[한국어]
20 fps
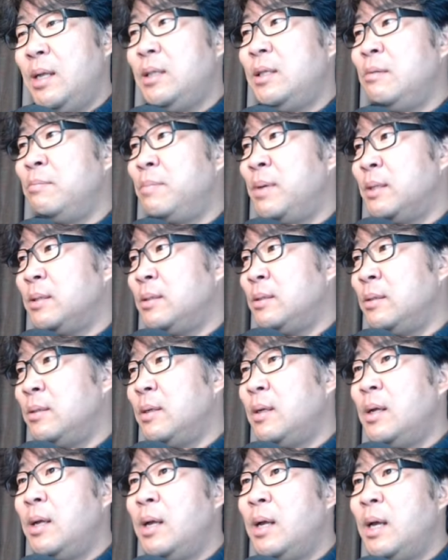등박스
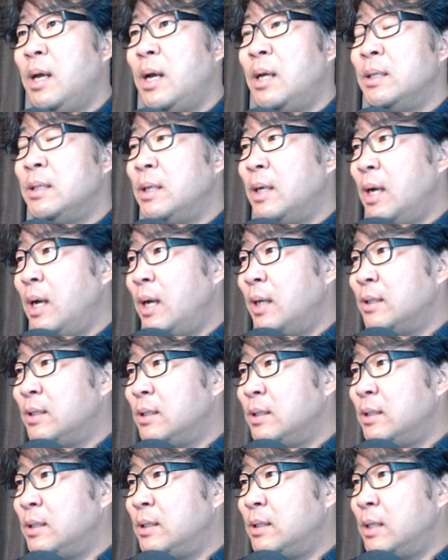아니라
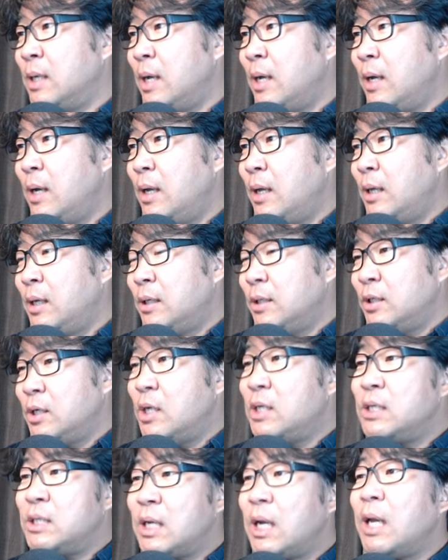진짜
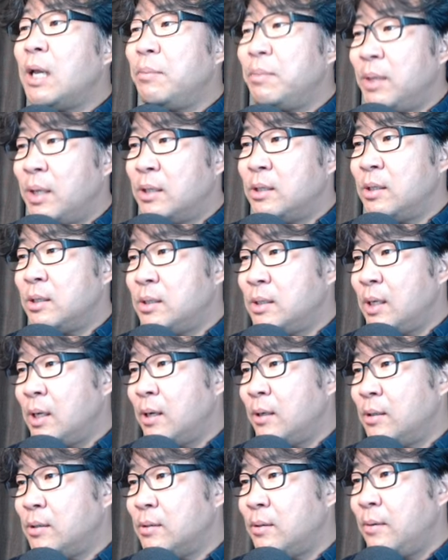천창입니다. 천창.
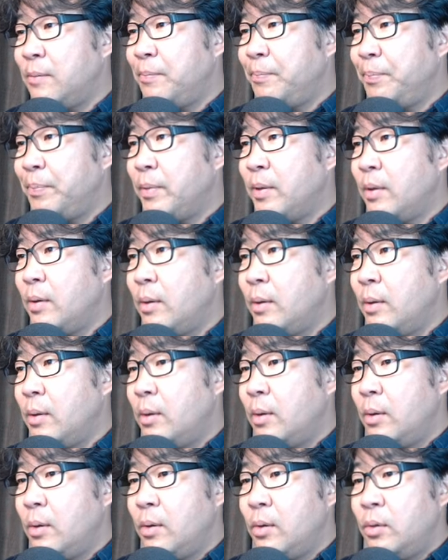그래서
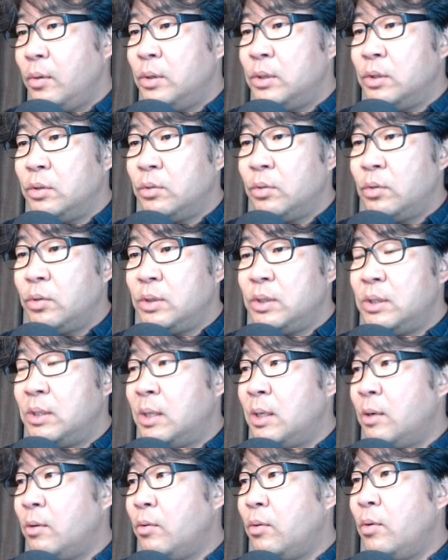이런 식으로
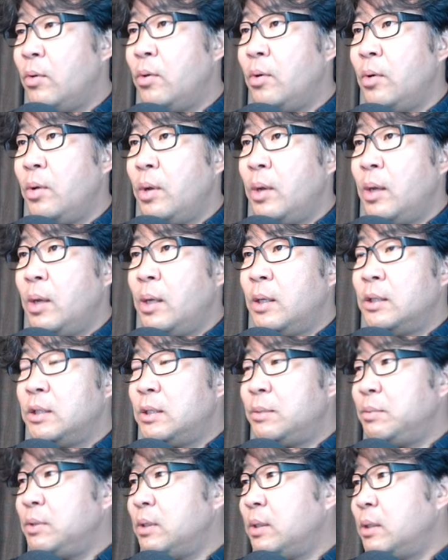디자인하고
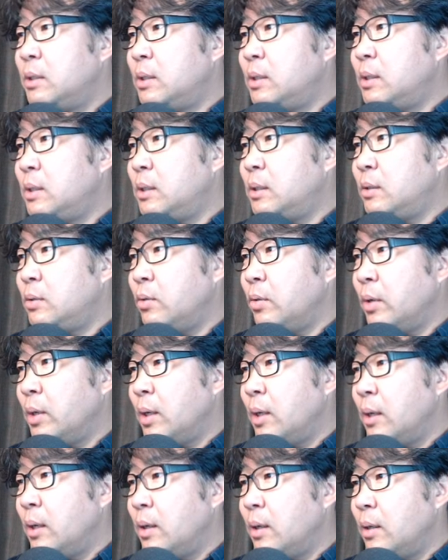심지어는
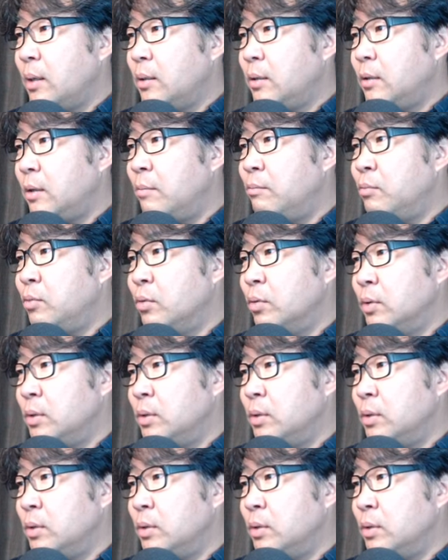이렇게 덧물.